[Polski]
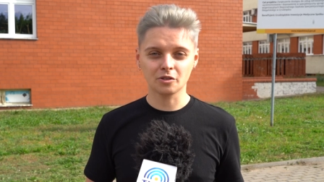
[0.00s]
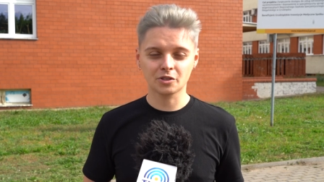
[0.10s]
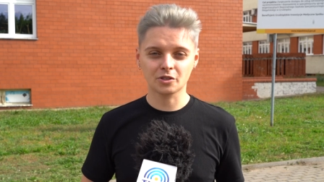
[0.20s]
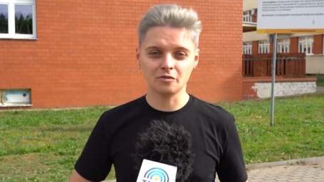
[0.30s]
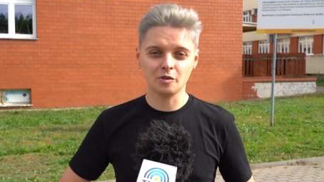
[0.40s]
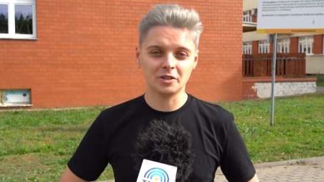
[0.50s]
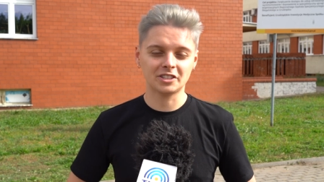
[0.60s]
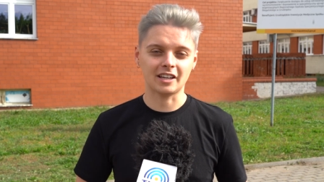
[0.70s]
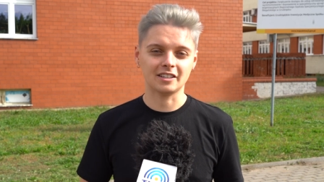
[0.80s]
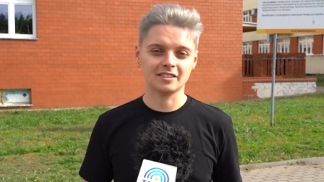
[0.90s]
to wszystko
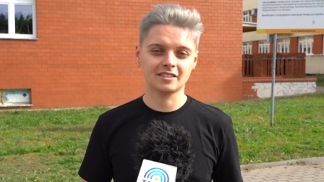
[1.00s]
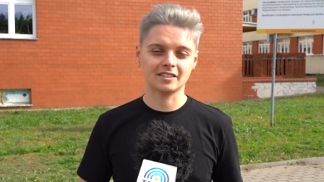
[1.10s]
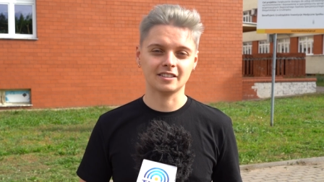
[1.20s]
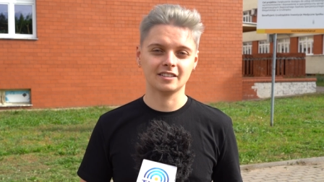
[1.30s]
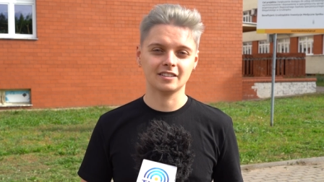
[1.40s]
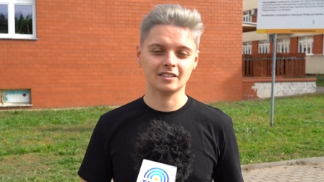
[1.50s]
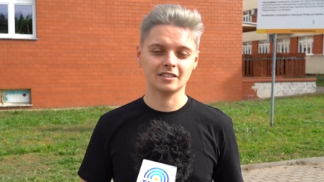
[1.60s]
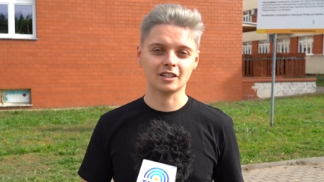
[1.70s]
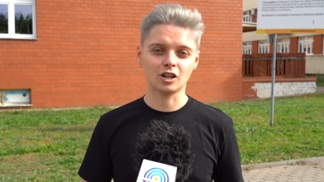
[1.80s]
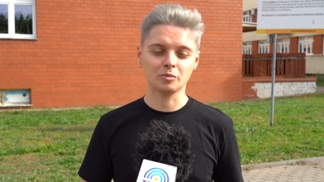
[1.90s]
wypisane z
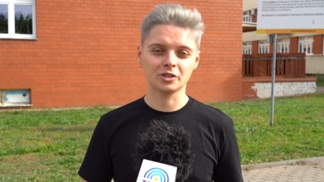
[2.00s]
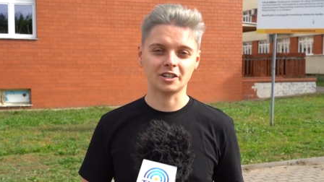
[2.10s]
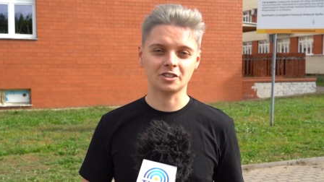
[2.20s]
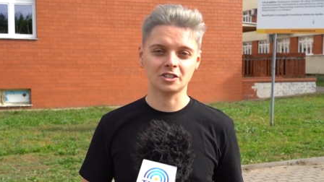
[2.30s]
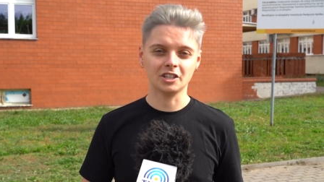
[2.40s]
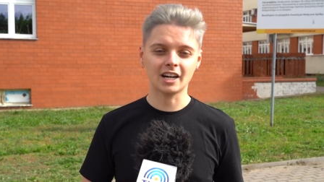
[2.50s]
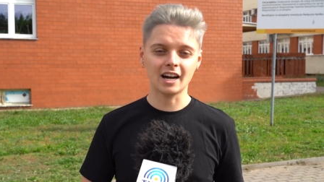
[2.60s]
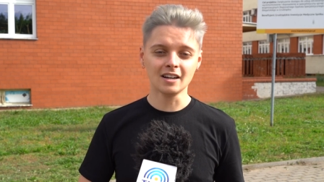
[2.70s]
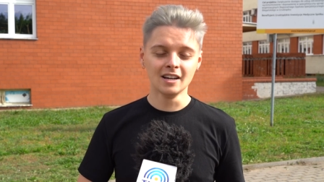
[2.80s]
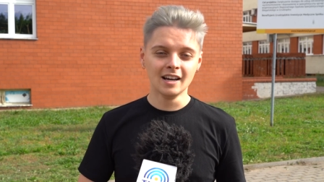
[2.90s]
e, tego
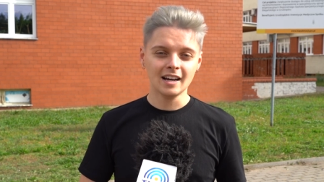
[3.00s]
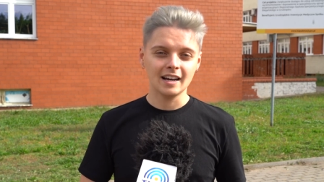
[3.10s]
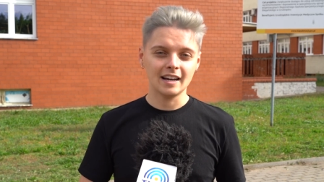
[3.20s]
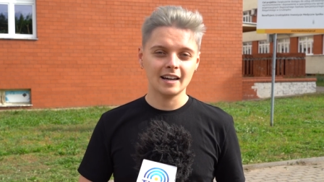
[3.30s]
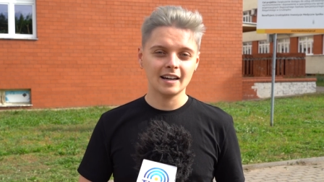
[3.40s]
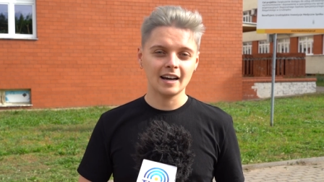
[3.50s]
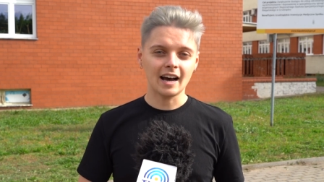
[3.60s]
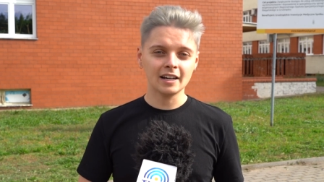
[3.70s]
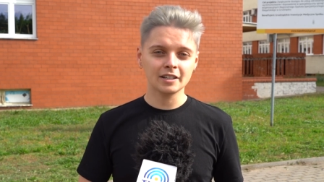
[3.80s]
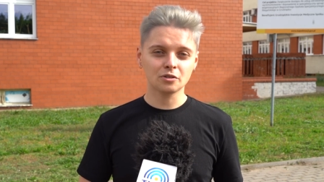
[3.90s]
podręcznika. E,
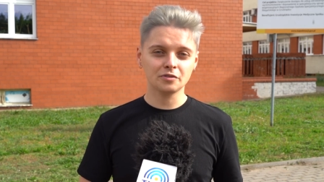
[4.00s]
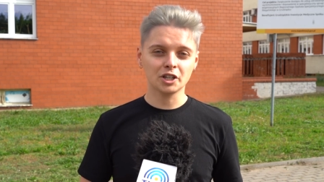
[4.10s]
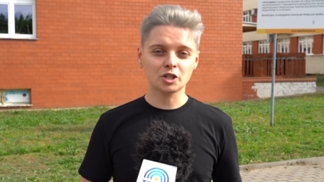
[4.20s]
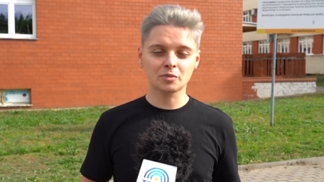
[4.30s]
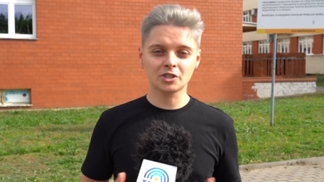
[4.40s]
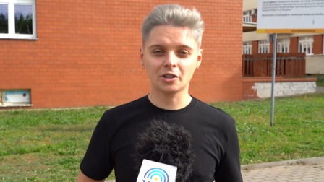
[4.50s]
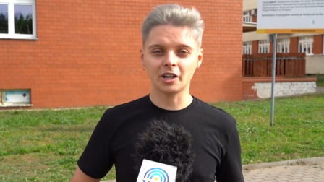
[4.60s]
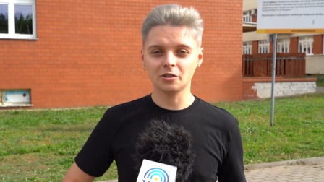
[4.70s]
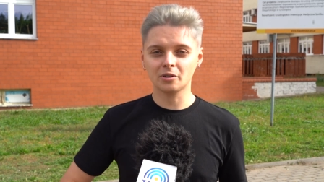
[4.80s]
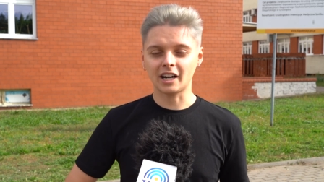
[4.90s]
ale również
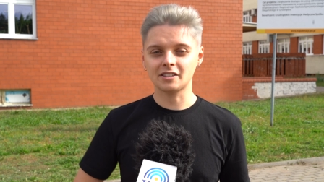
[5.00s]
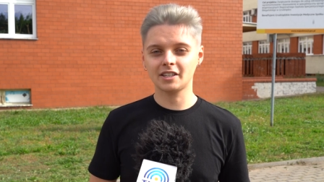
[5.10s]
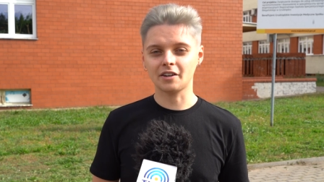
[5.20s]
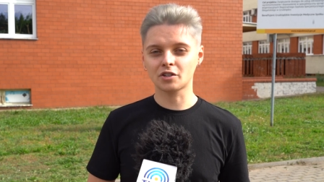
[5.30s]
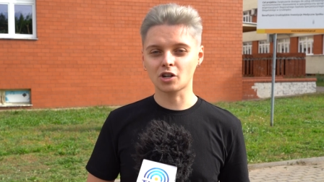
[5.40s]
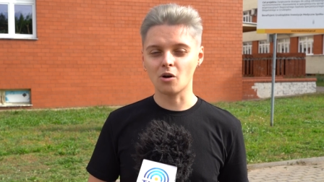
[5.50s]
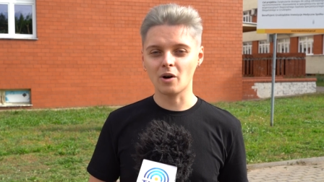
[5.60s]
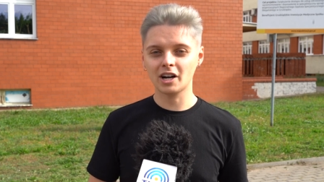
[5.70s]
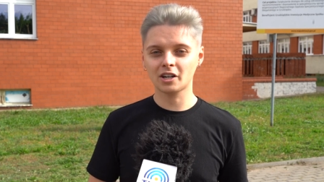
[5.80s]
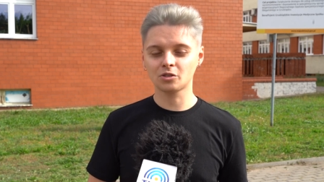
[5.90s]
psychoedukacja w
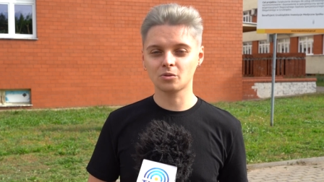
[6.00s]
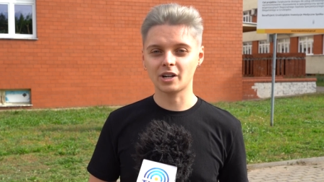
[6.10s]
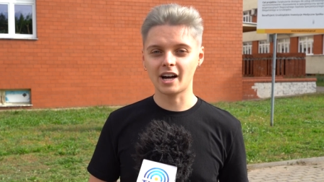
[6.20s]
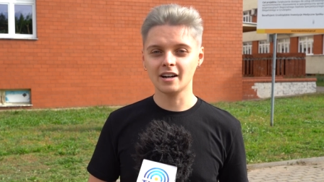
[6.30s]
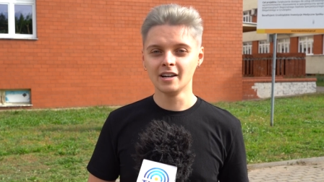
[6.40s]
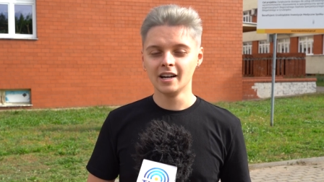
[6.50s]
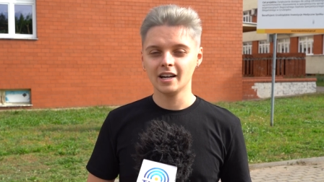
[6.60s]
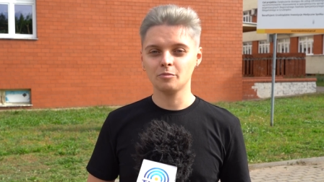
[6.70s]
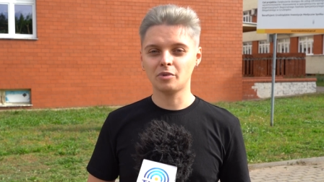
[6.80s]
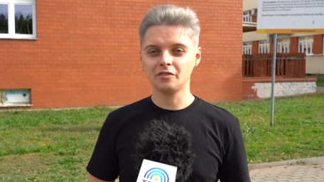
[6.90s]
szkołach, która
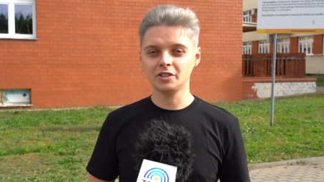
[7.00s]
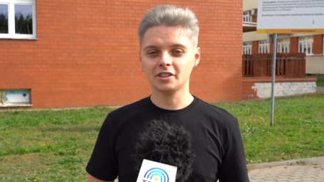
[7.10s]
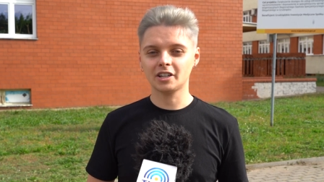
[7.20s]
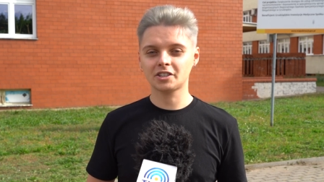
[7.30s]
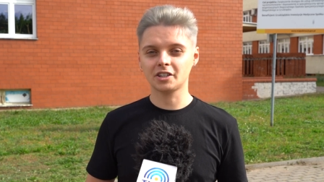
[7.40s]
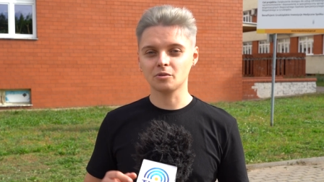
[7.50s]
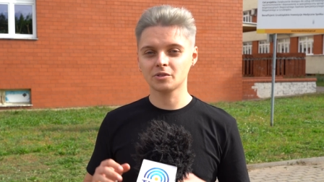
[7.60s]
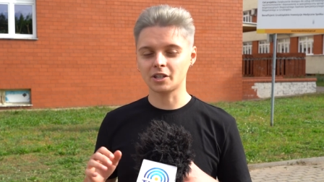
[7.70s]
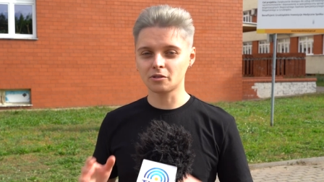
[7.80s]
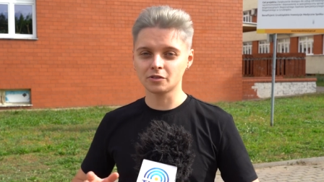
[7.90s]
powinna
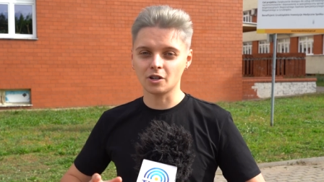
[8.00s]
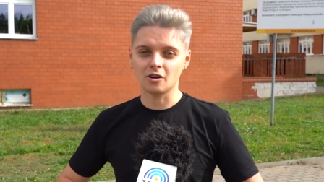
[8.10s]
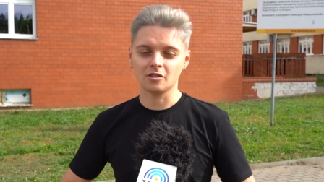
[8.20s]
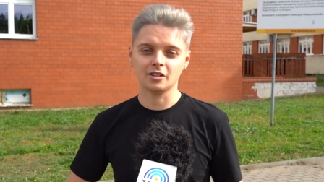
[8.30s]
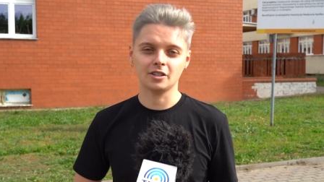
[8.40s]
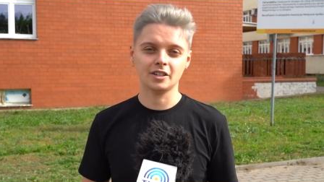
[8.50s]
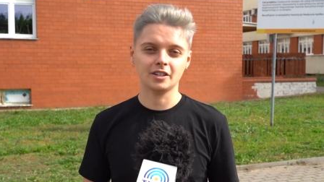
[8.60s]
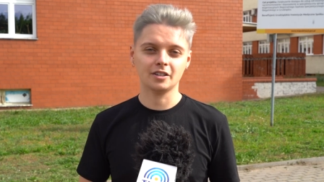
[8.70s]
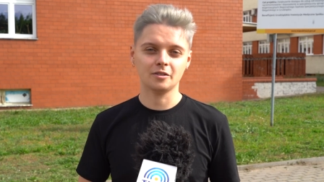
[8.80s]
się zarówno e,